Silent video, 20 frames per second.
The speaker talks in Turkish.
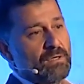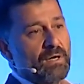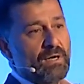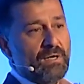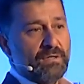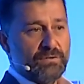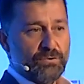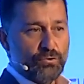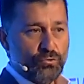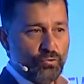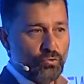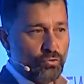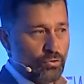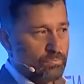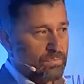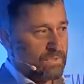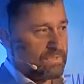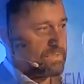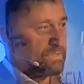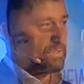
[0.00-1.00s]
artıyor
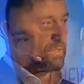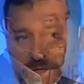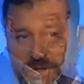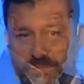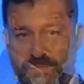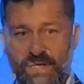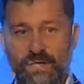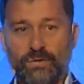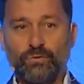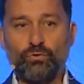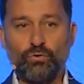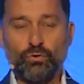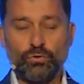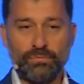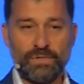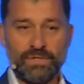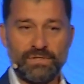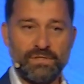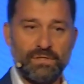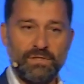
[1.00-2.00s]
olması, artmakta
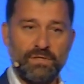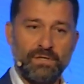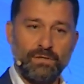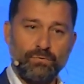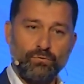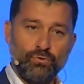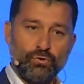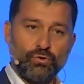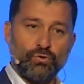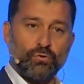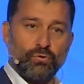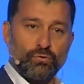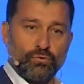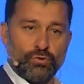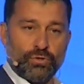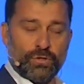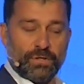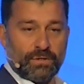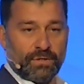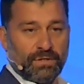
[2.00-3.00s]
olması,
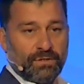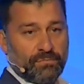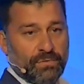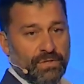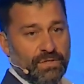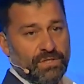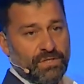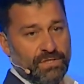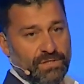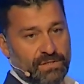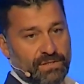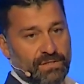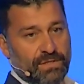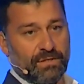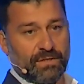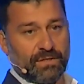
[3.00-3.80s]
%13'e yakın bir işsizlik